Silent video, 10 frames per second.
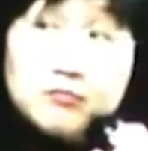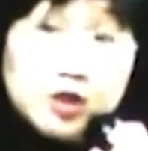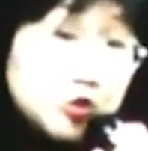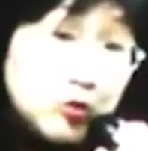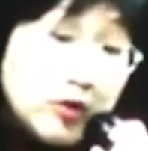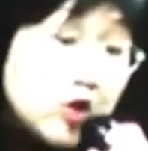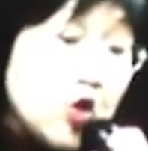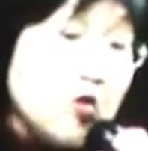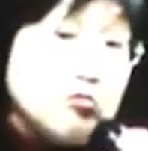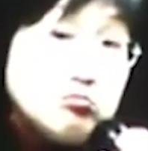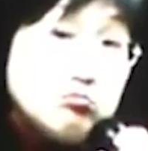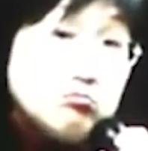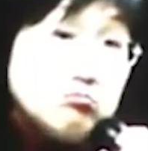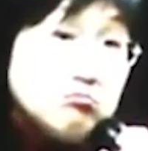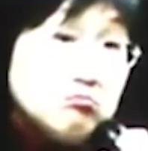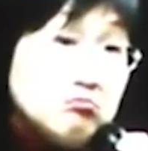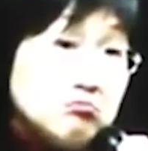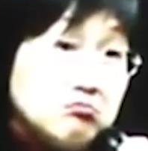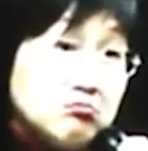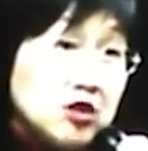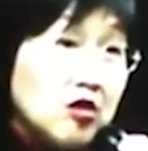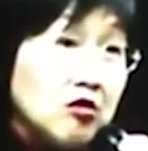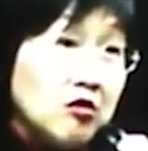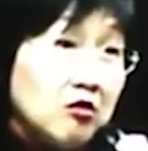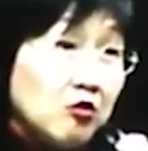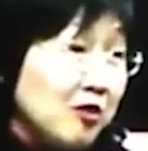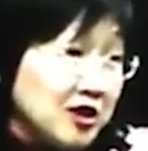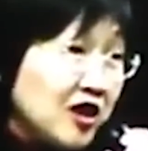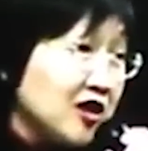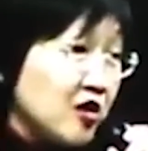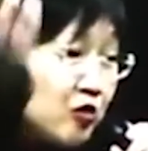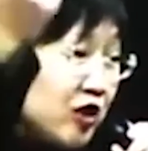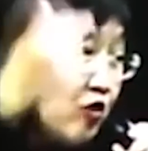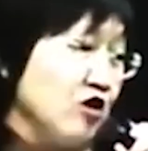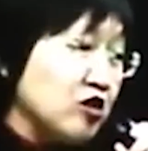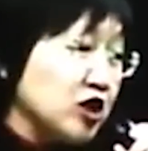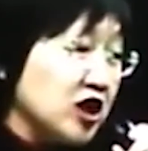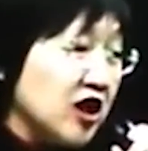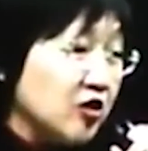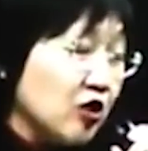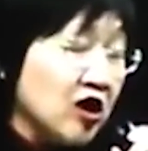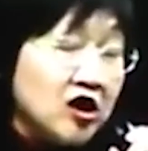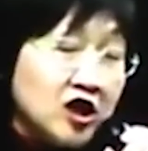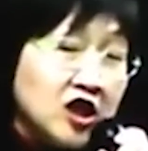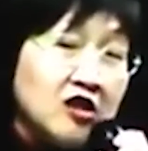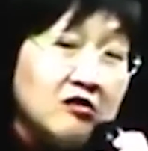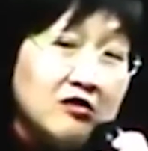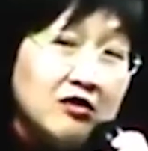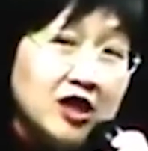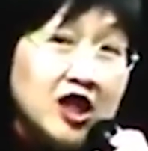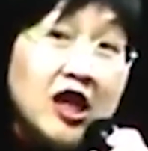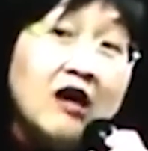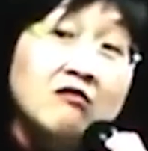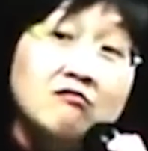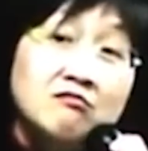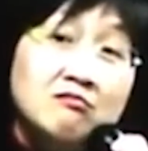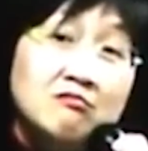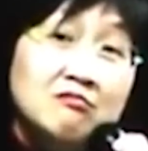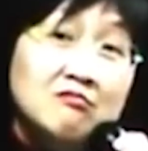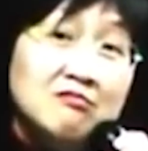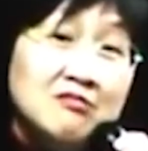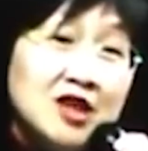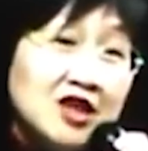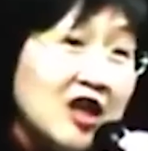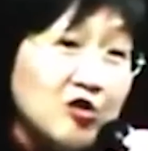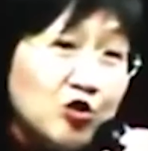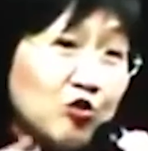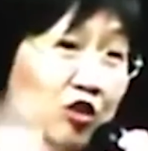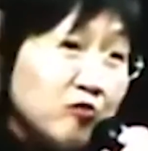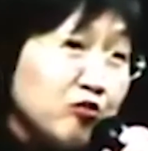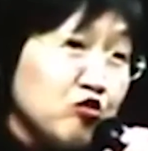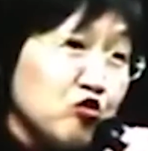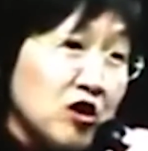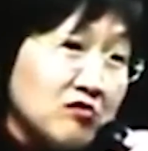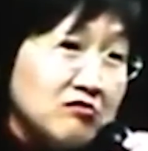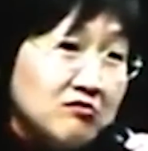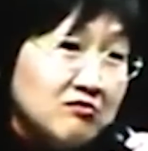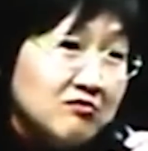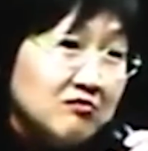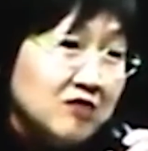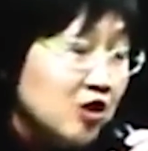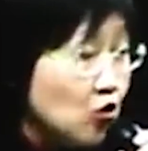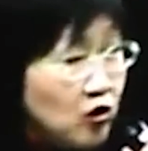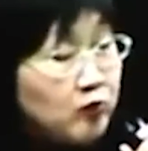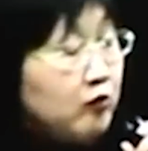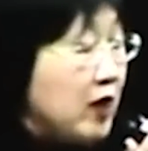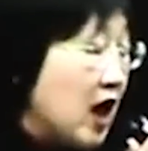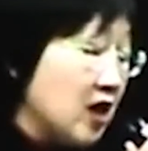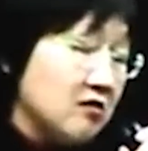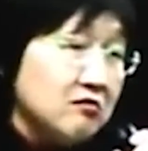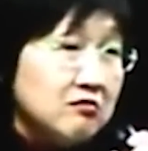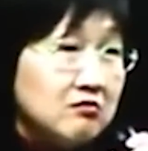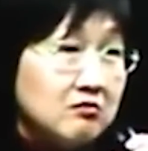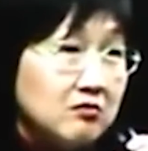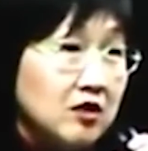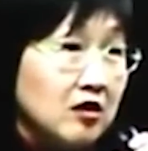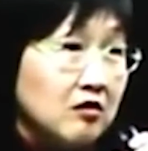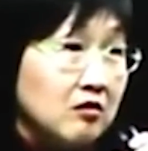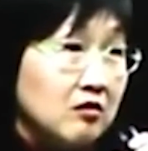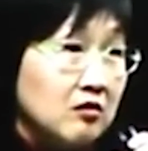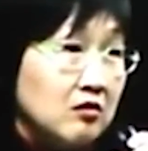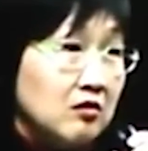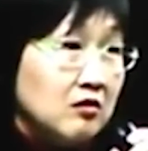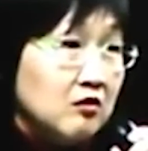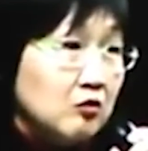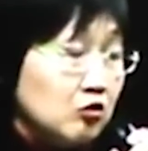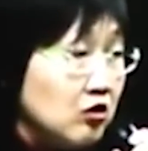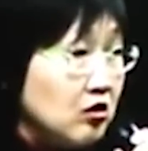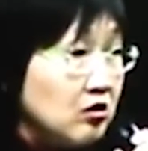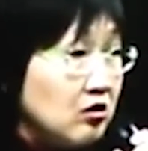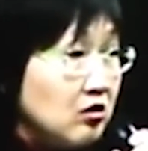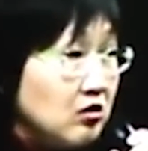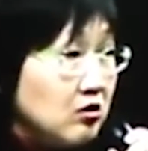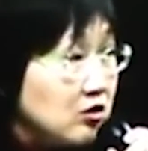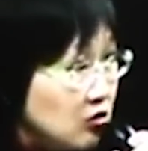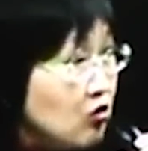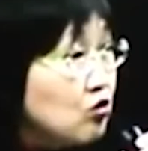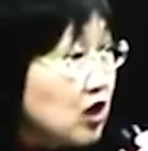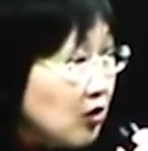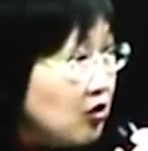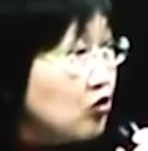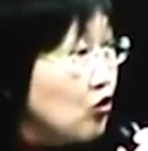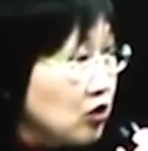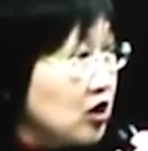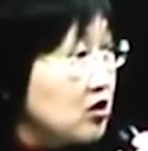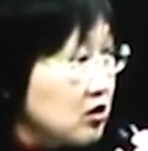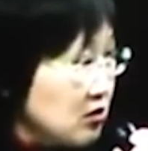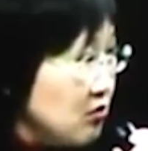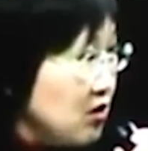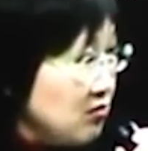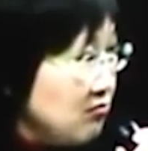但是我要讲，好，我马上在我话有可能一讲会传到伊耳耳腔。啊，他也对我很不爽，但是我也不怕。好，我说。陈志忠对台湾的贡献是什么？